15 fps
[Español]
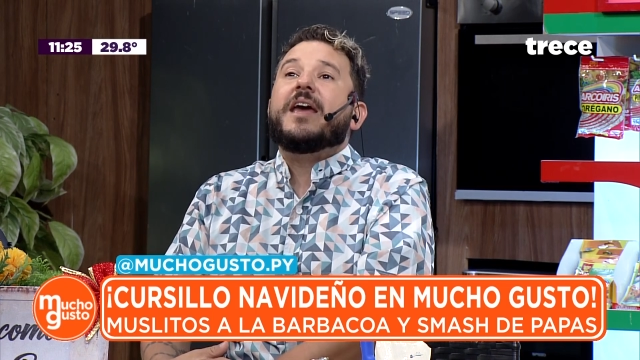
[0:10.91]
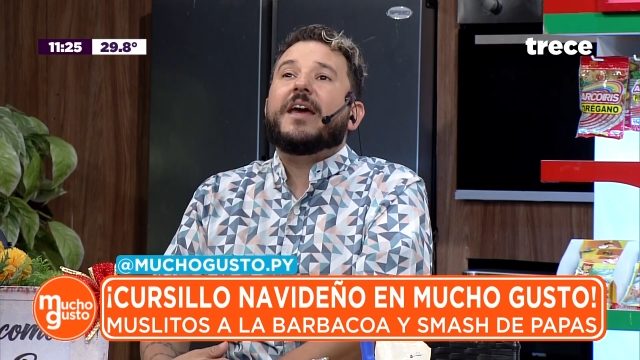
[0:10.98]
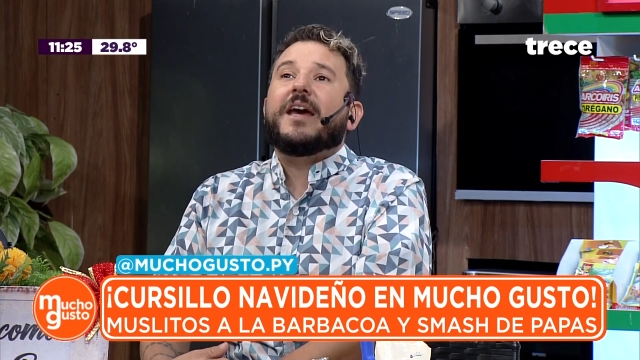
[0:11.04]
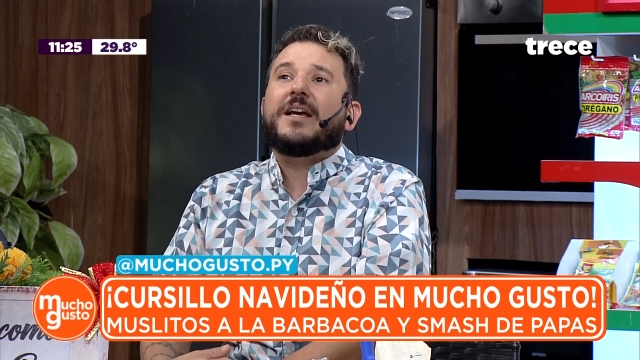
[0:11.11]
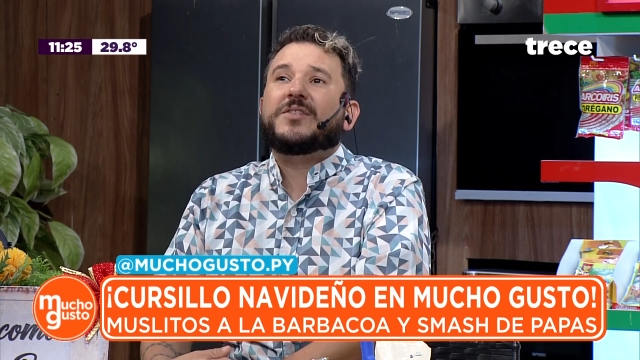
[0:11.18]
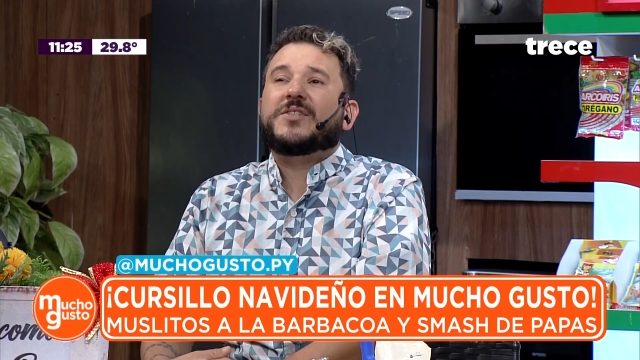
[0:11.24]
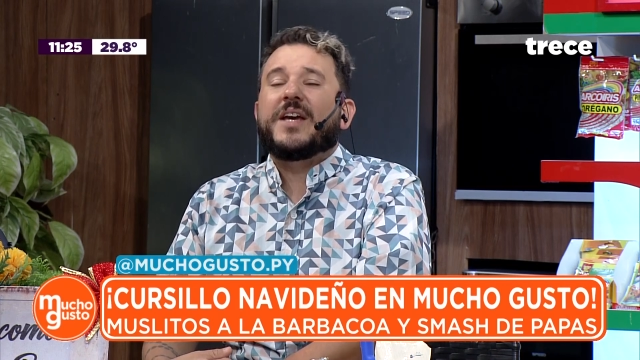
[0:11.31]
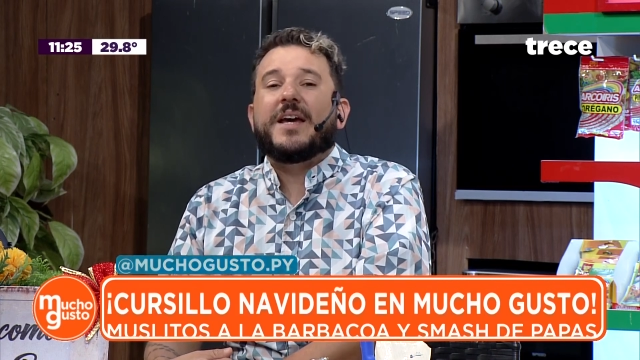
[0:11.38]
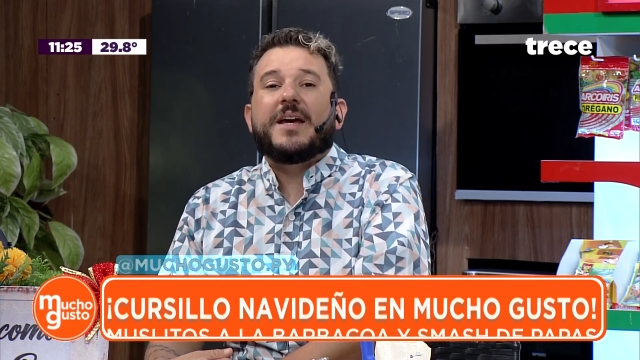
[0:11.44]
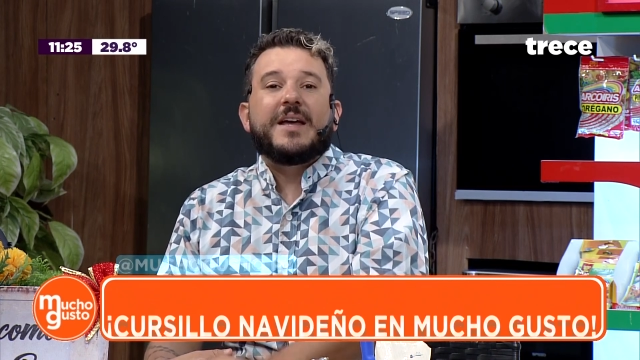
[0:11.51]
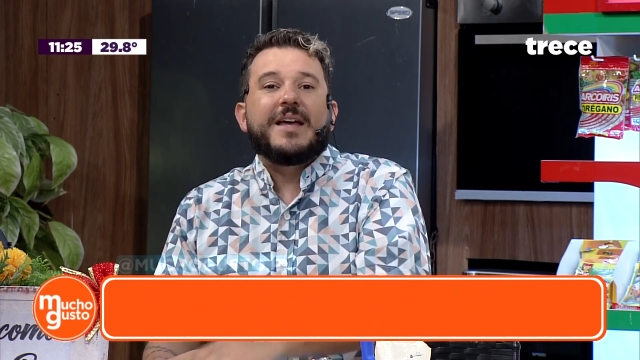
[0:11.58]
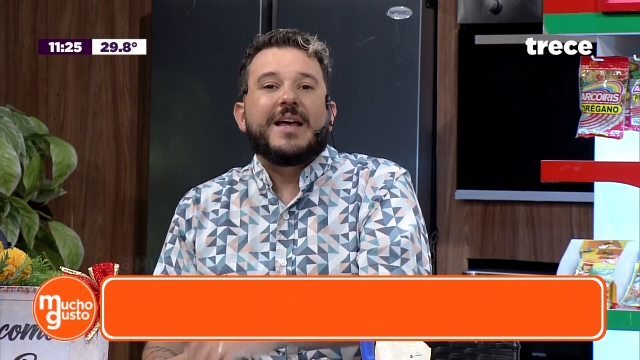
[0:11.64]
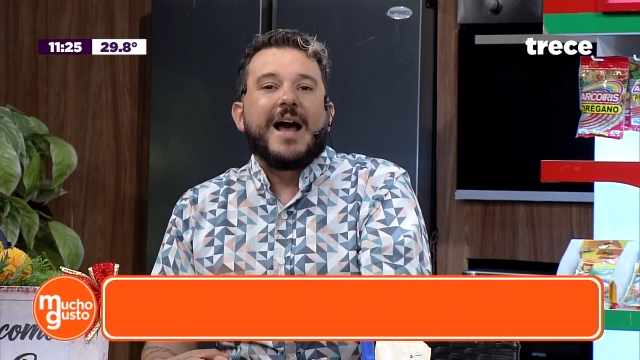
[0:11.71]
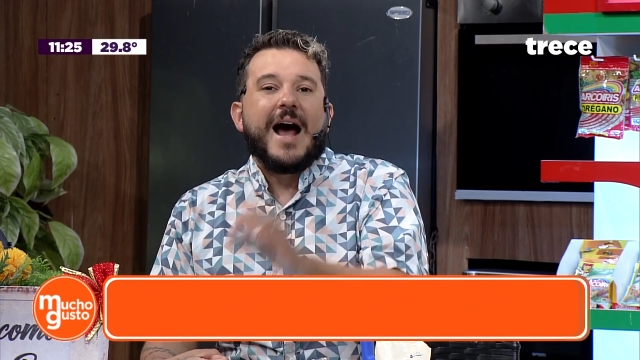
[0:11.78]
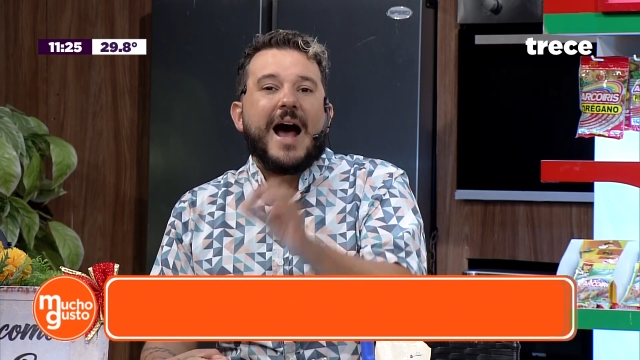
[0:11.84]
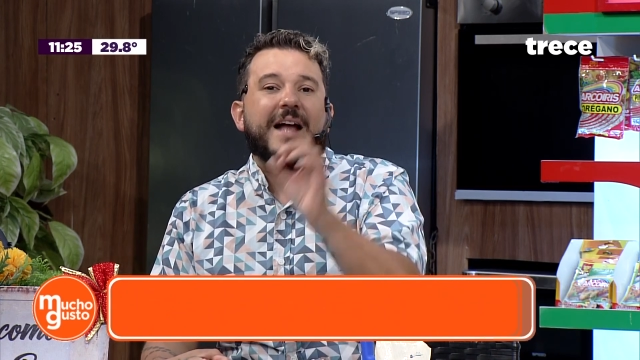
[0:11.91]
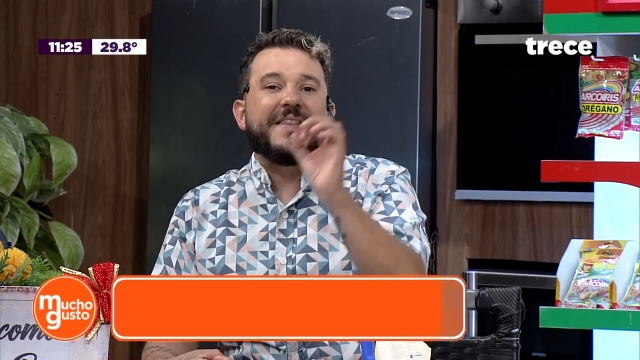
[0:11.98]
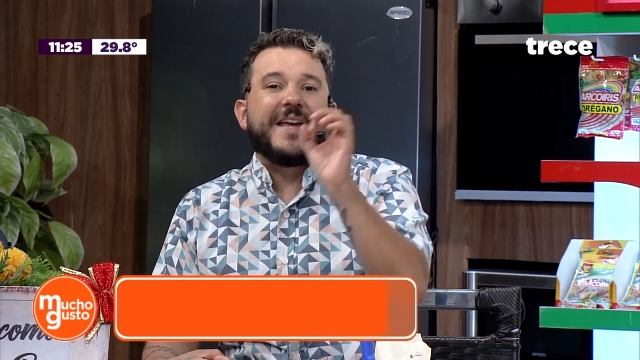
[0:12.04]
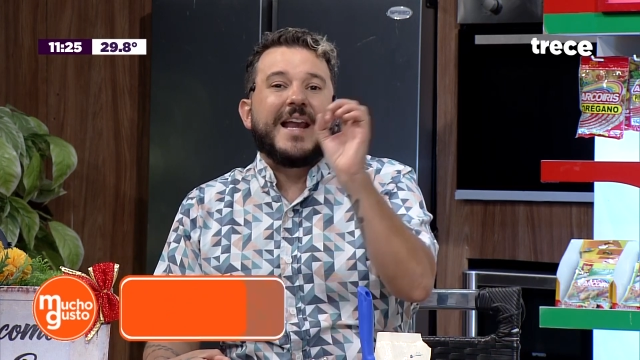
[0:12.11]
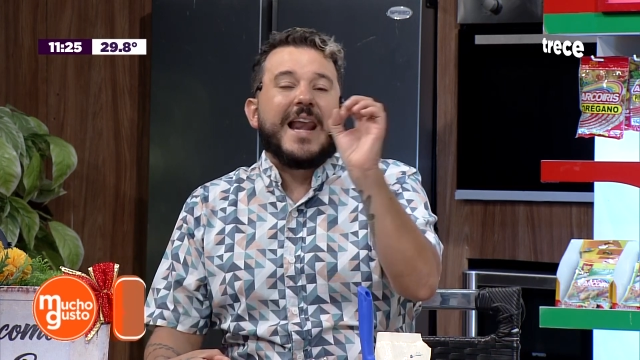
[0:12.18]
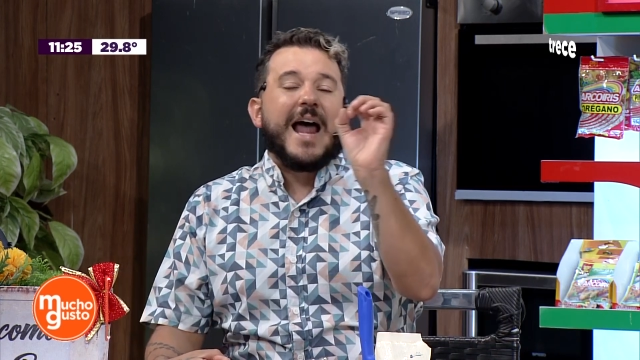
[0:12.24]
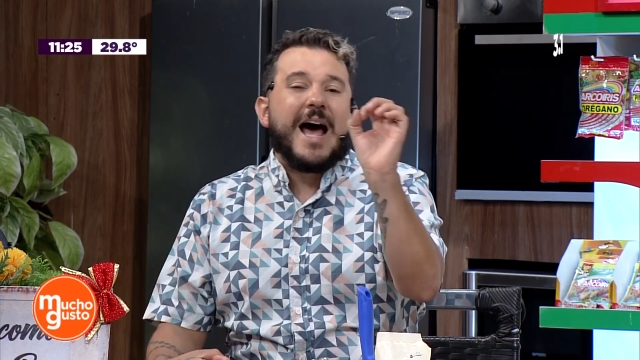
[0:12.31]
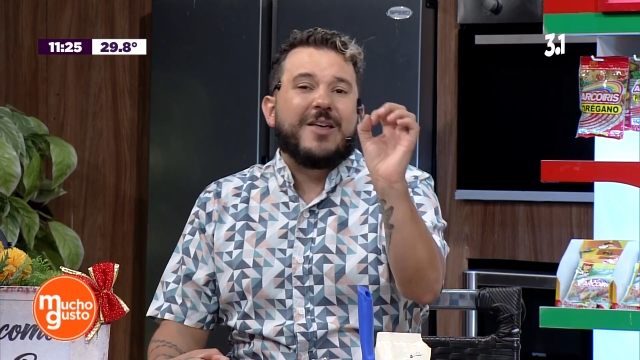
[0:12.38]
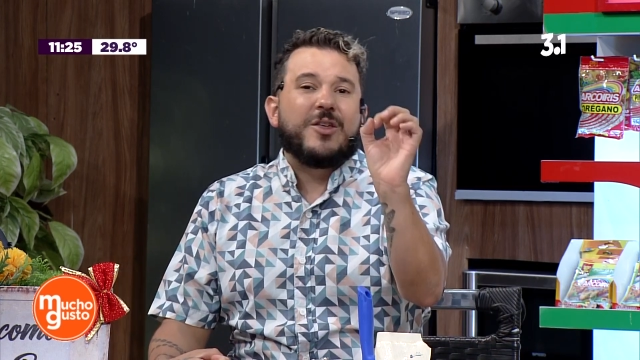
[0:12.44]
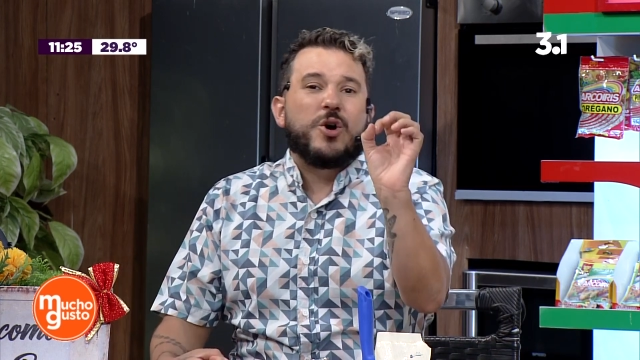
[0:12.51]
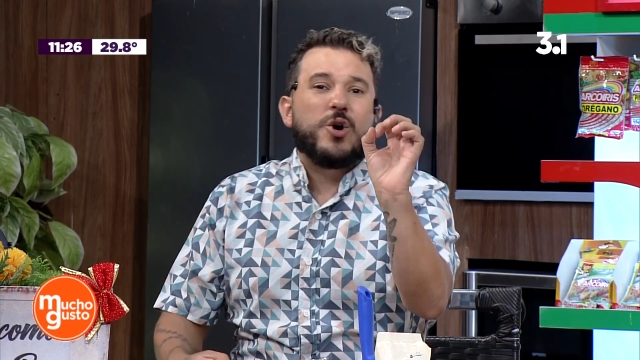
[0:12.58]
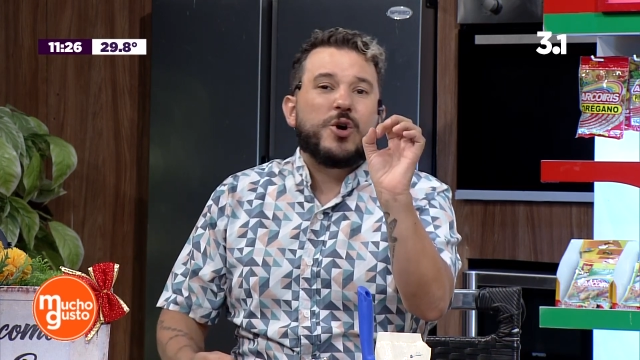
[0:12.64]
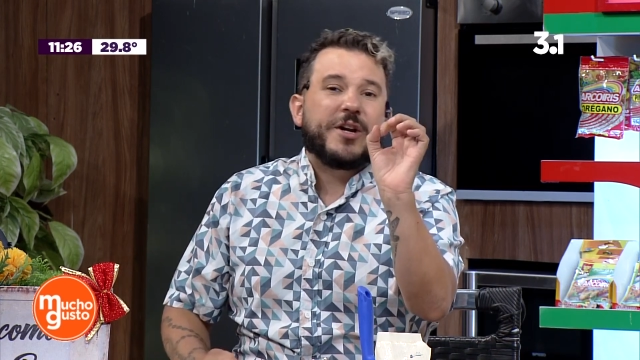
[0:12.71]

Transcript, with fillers: ese anhelado